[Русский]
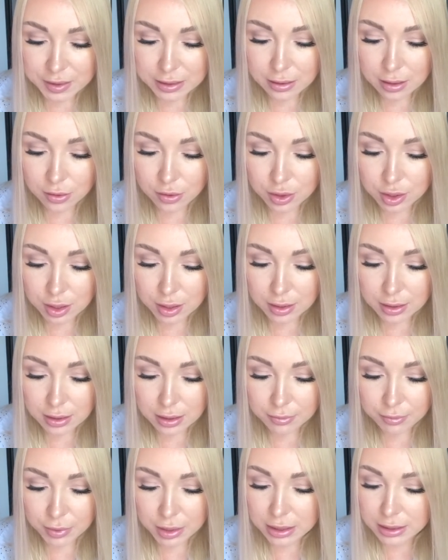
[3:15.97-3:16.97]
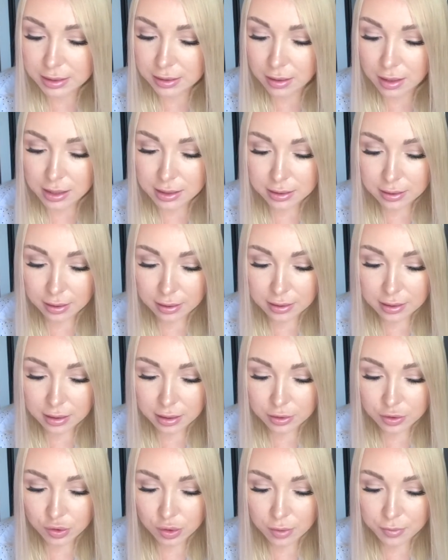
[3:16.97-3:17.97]
Следующие дни были сказкой. Не
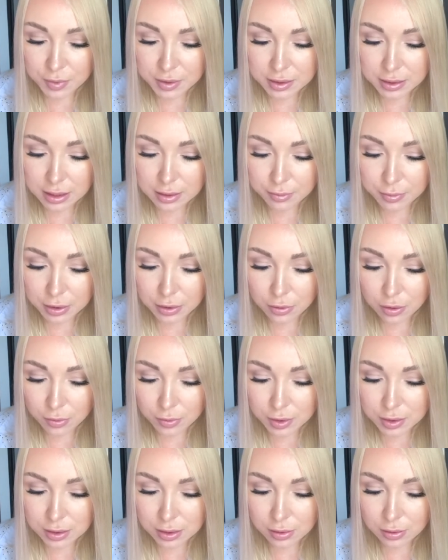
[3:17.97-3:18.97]
хочу описать подробности,